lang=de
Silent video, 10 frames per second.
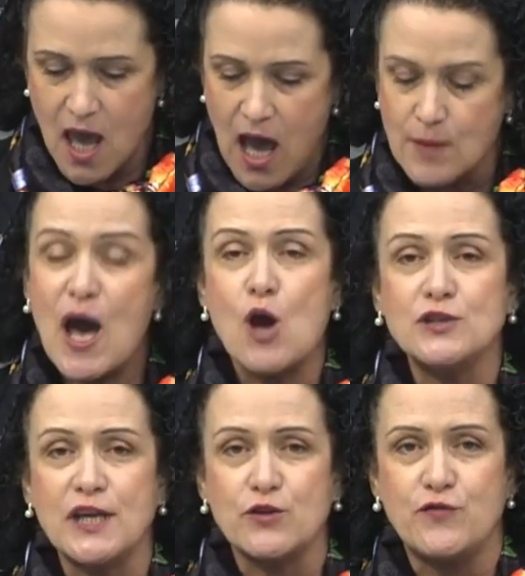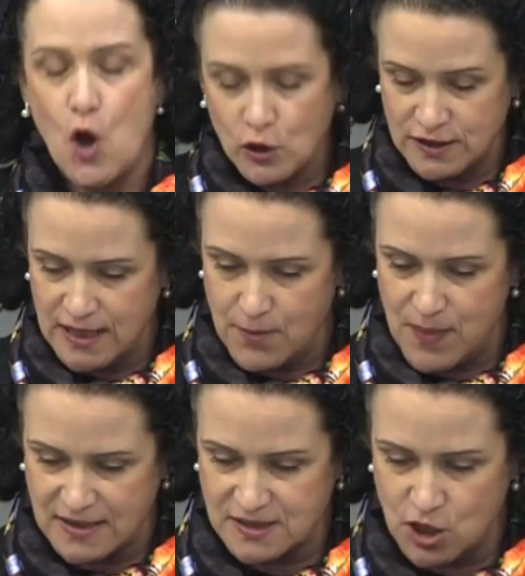Aber auch die
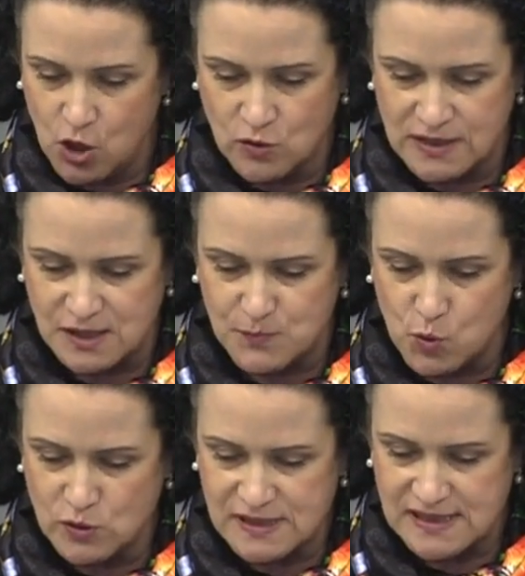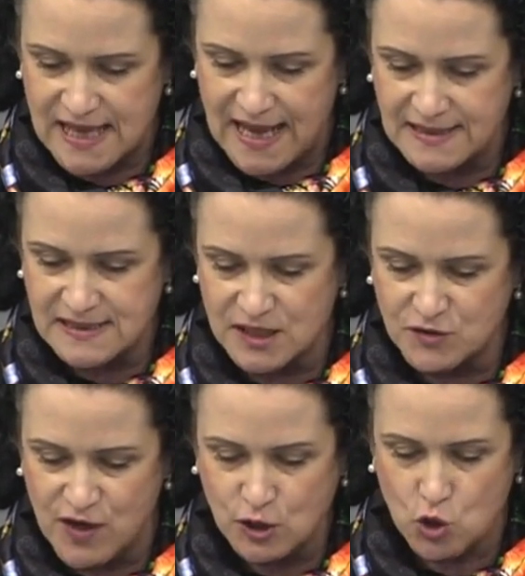Quotendebatte und das Busenzählen
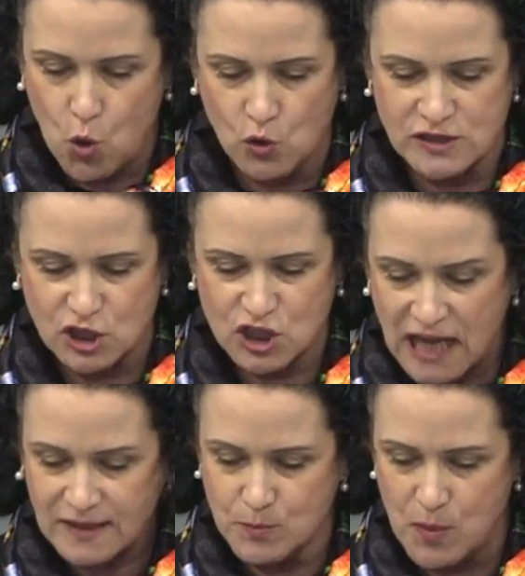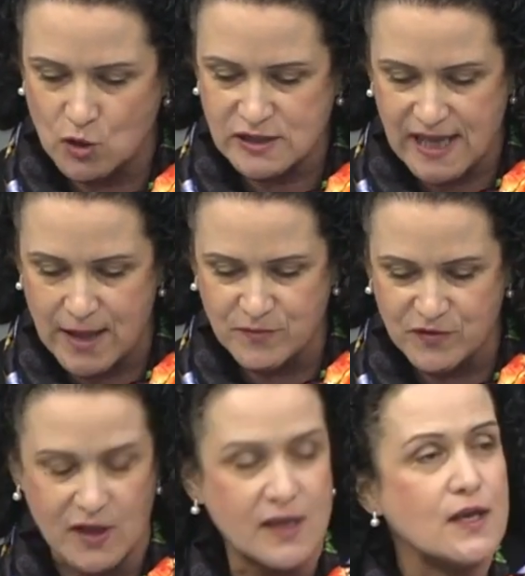sind virtuose
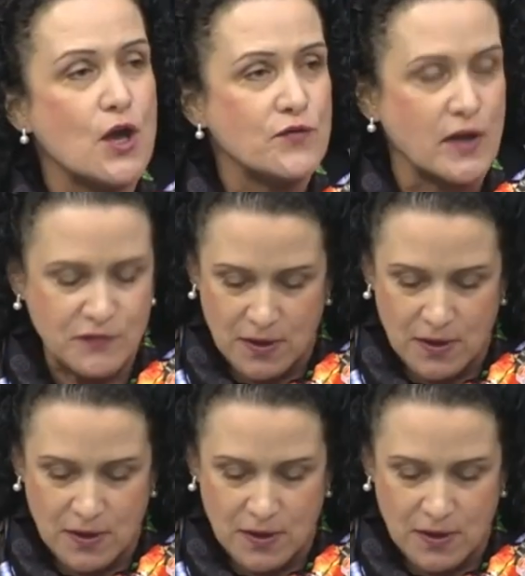Schattenboxkämpfe von